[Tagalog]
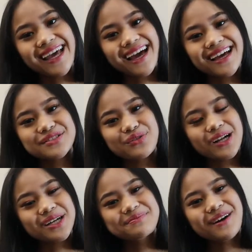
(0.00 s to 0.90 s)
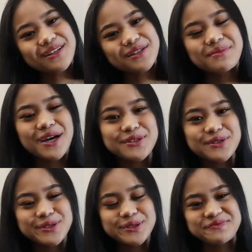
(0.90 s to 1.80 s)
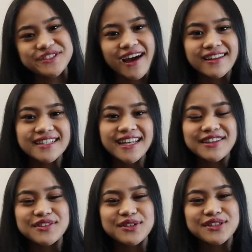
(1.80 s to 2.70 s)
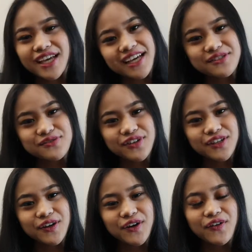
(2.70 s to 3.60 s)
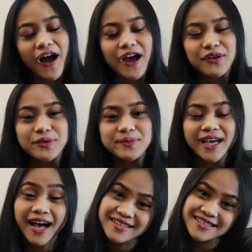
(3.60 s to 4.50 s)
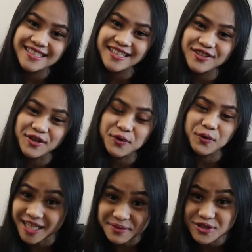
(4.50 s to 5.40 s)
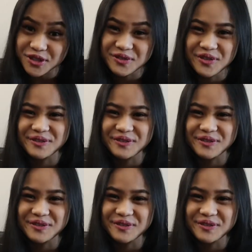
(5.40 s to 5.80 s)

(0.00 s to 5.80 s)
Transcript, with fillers: Hi guys! Welcome back to my YouTube channel and today's video, I will be answering your assumption